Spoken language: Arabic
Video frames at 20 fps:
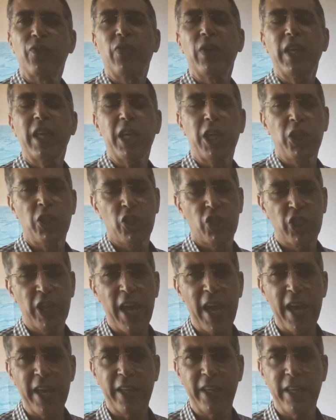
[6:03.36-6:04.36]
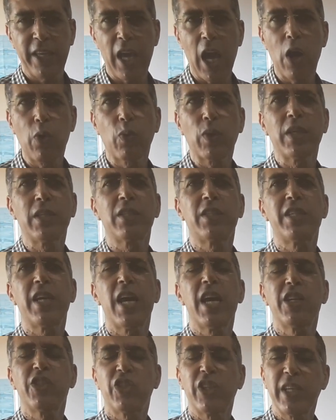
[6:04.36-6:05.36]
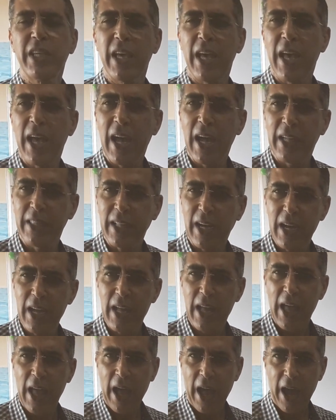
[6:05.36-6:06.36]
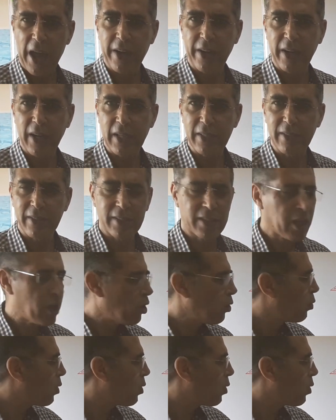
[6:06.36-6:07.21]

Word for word: في إنشاء أو إنتاج هذا النص